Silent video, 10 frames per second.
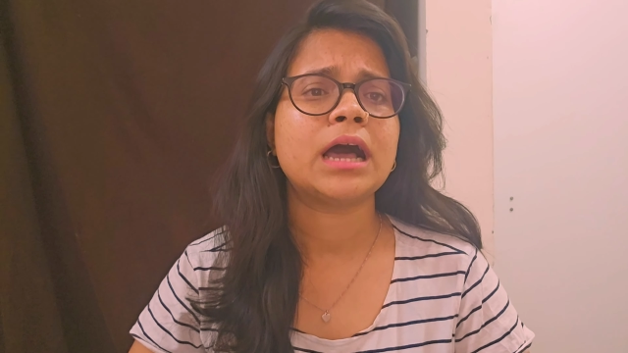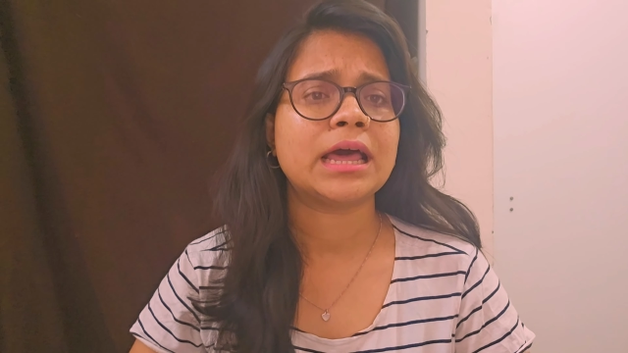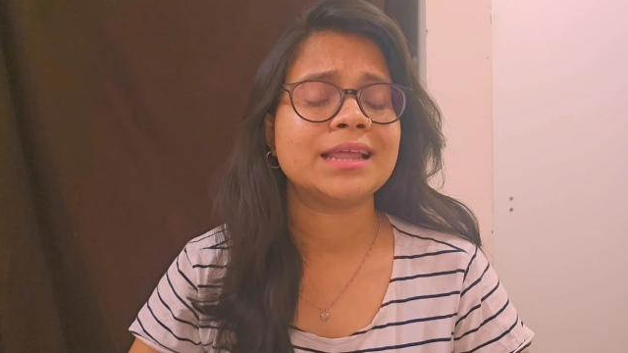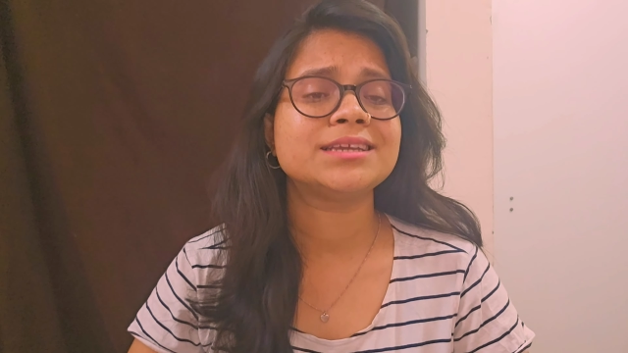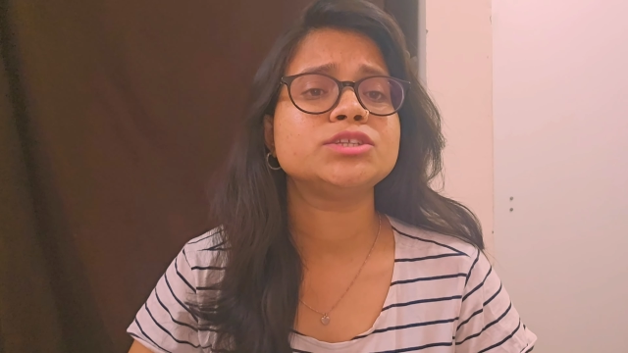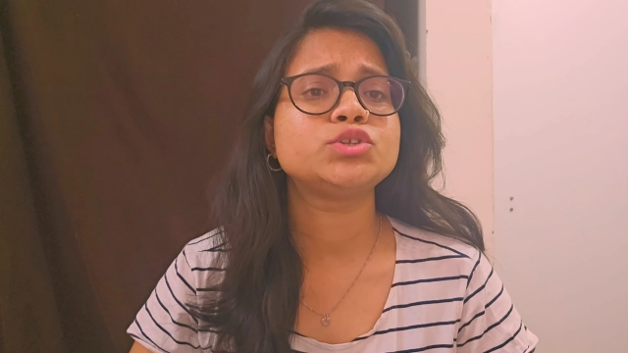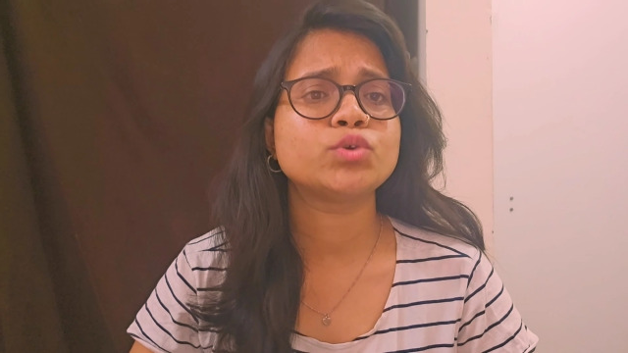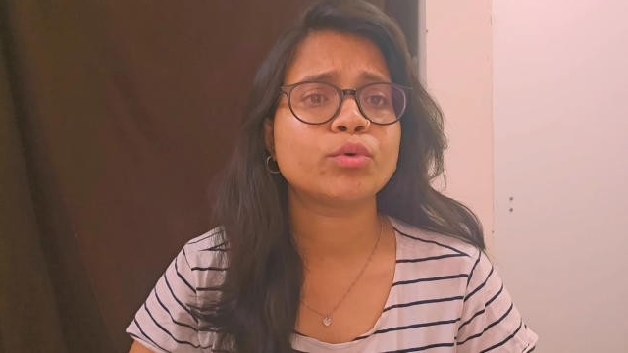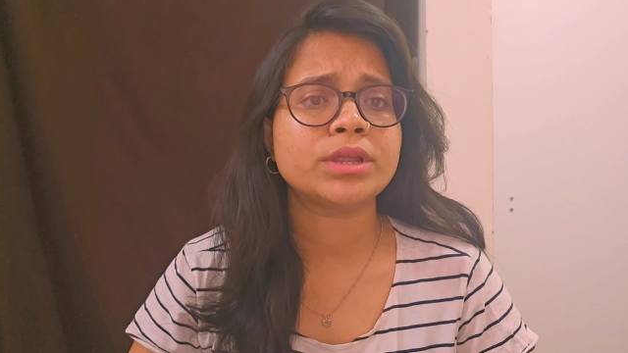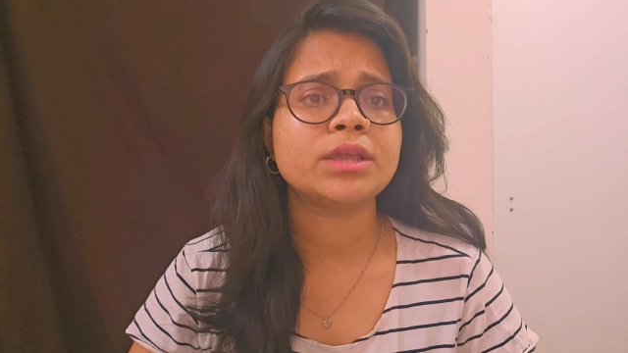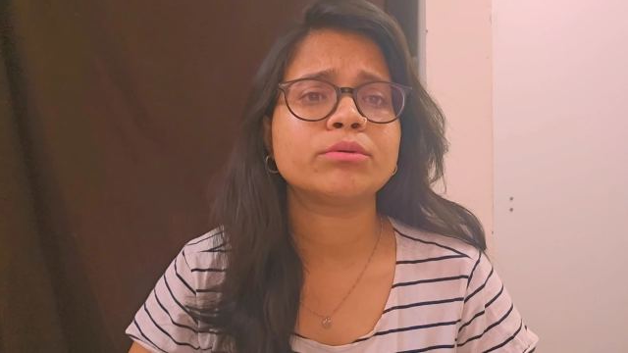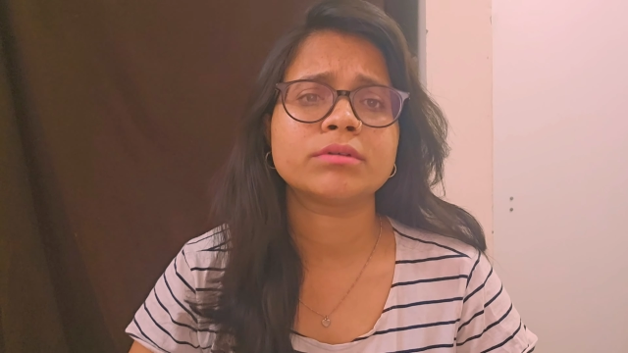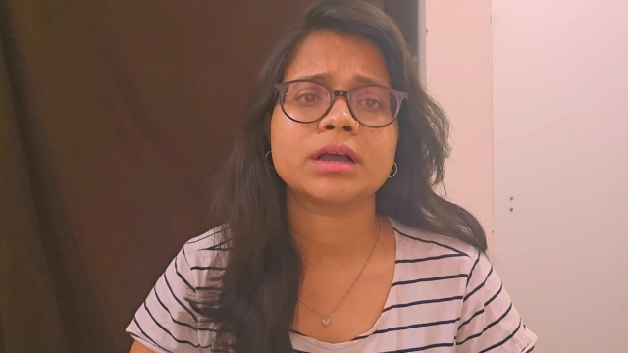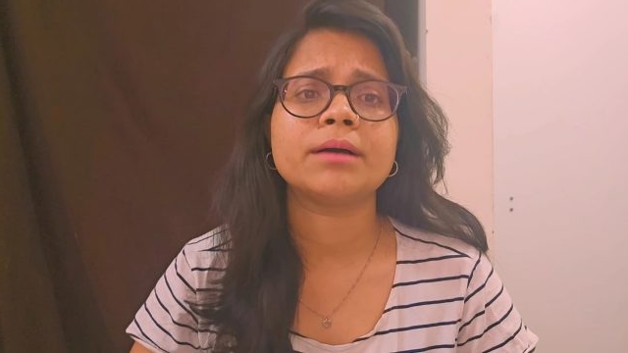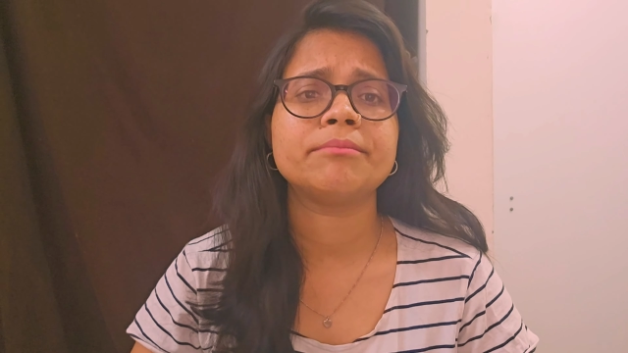हालांकि चोरी
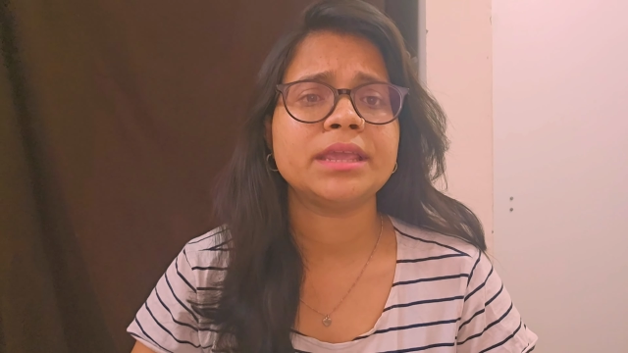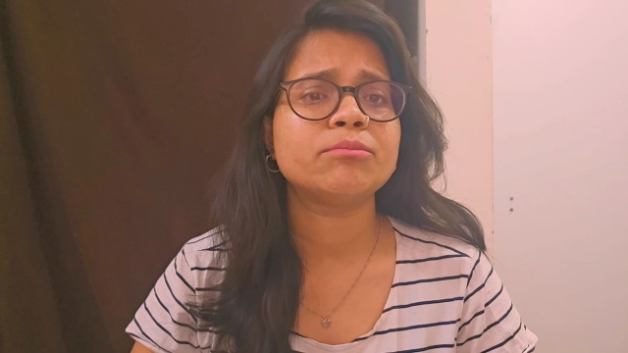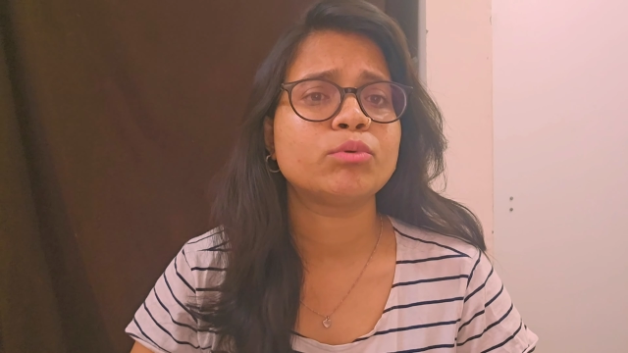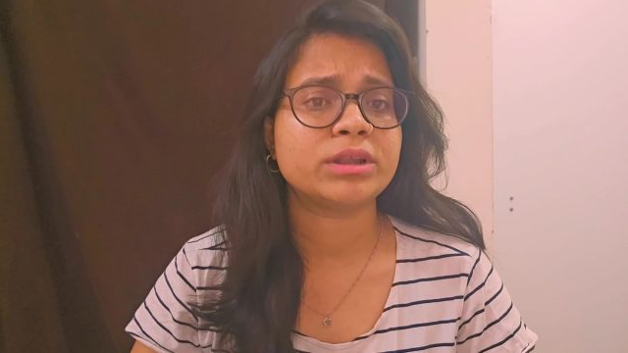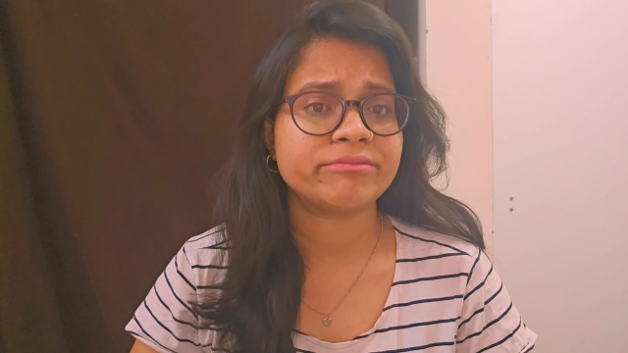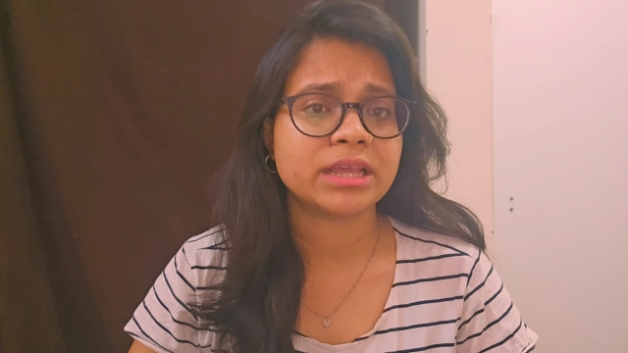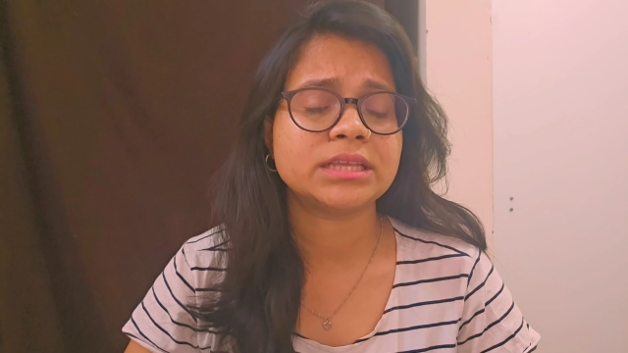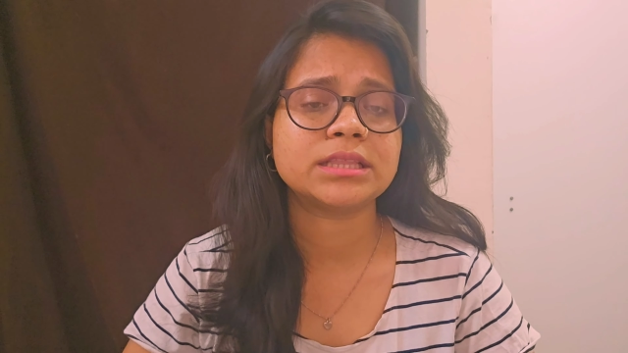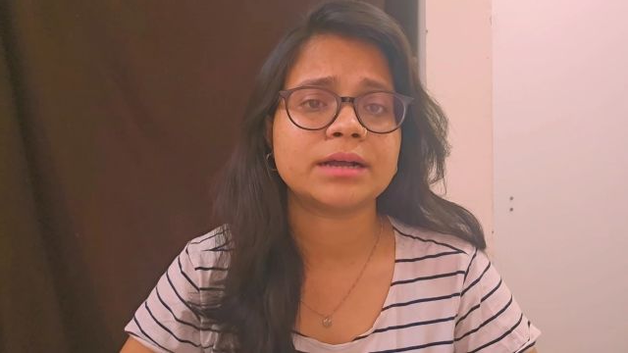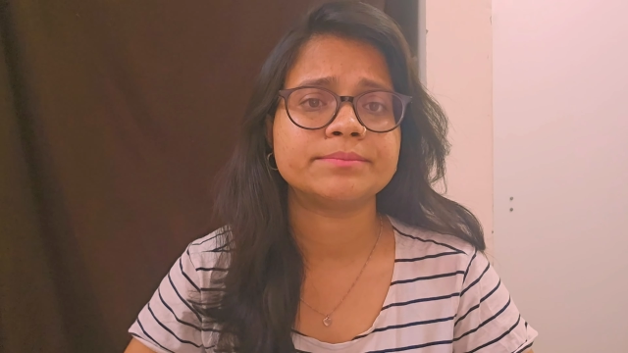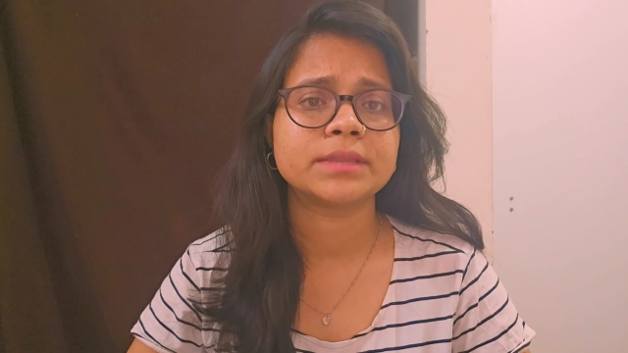उनका मेन मोटिव नहीं था